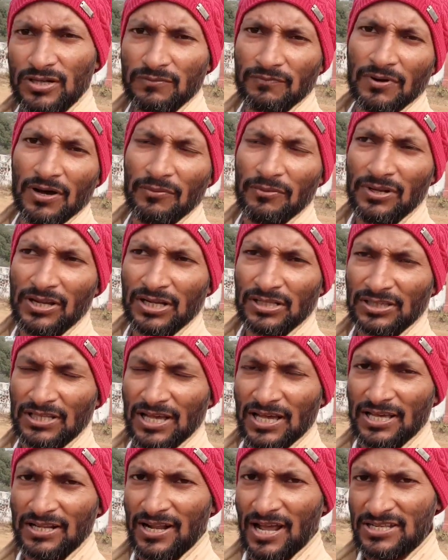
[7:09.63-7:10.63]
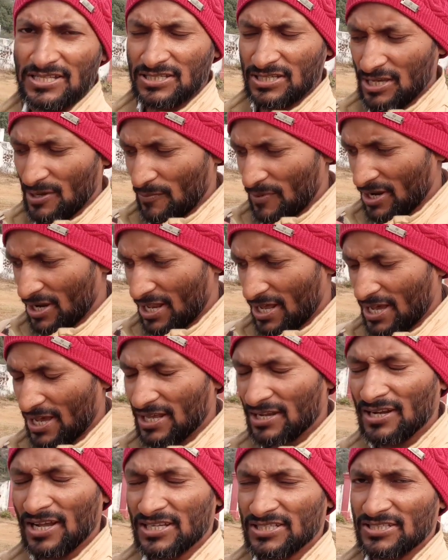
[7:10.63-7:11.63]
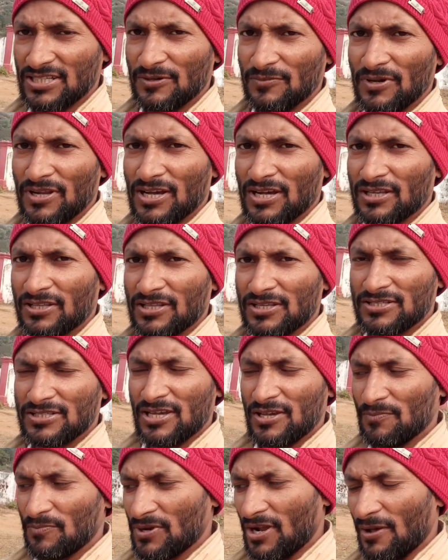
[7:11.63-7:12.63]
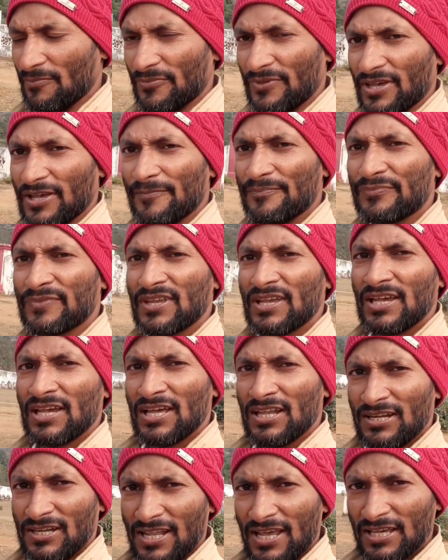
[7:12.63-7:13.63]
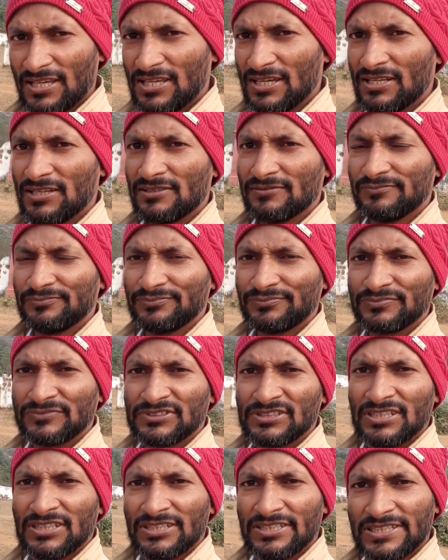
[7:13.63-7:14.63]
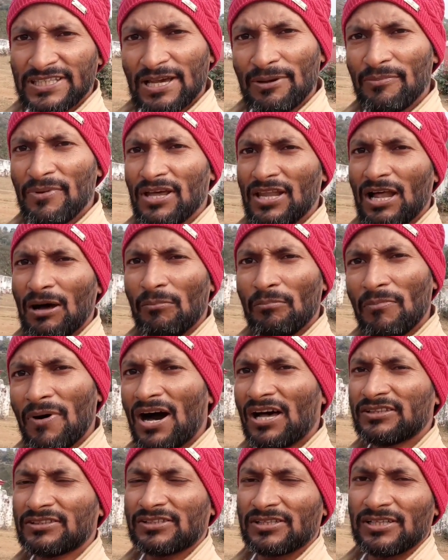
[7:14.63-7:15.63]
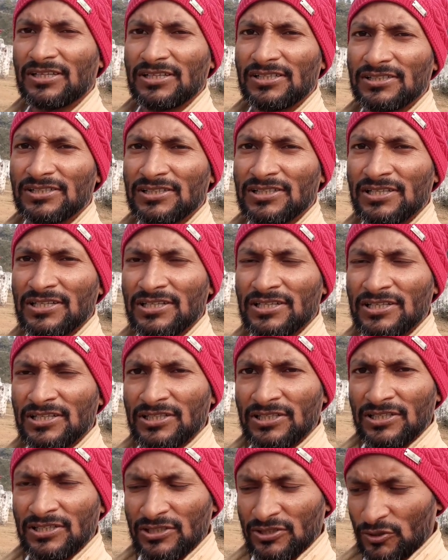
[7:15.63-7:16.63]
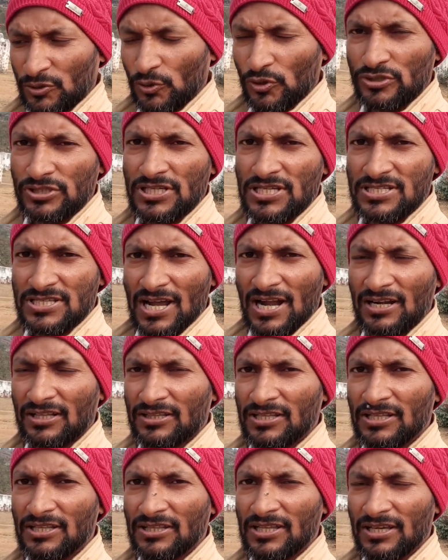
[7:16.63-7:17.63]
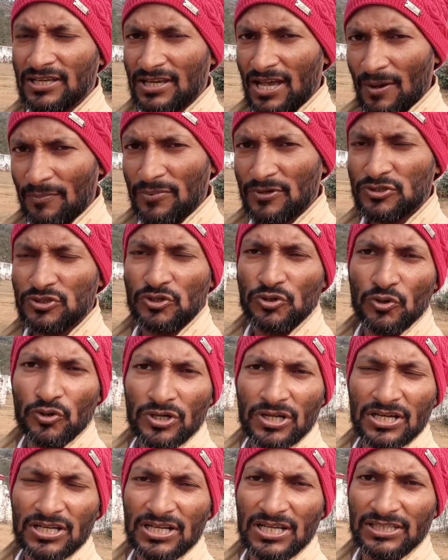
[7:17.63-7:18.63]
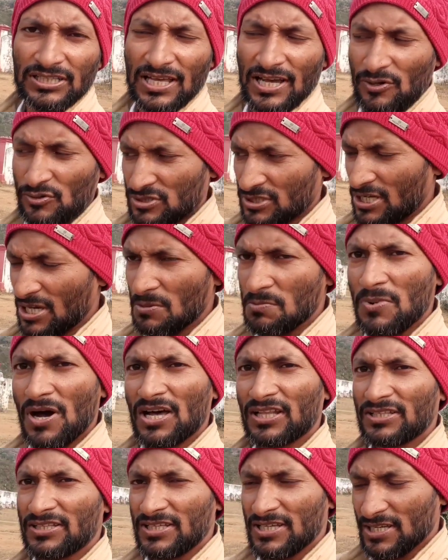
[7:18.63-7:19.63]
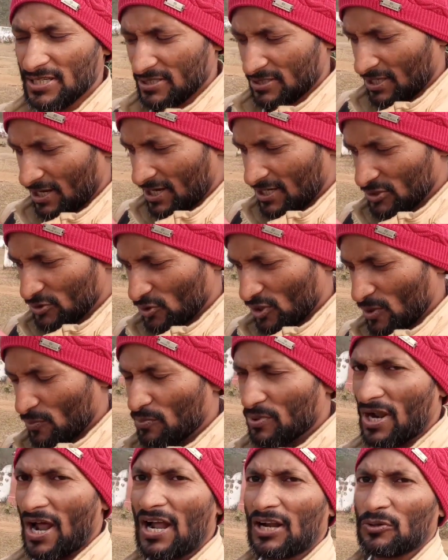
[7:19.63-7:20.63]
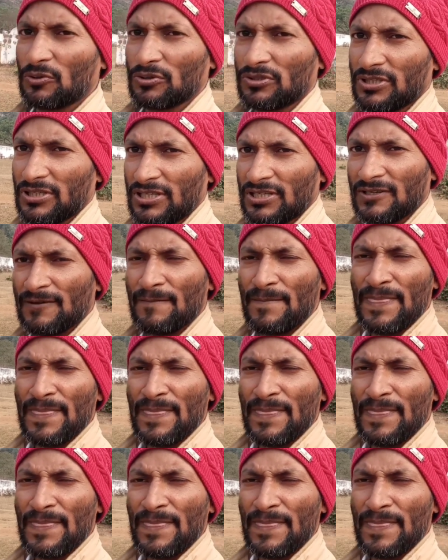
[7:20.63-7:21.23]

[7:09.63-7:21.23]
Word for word: और भव्य लगता है राजकीय मेला है राजकीय मेला का दर्जा ही प्राप्त है लेकिन यह मेला मात्र दो से चार दिन तक यहाँ पर जो रौनक रहता है उसके बाद ये स्थान जो है ब्रान होती है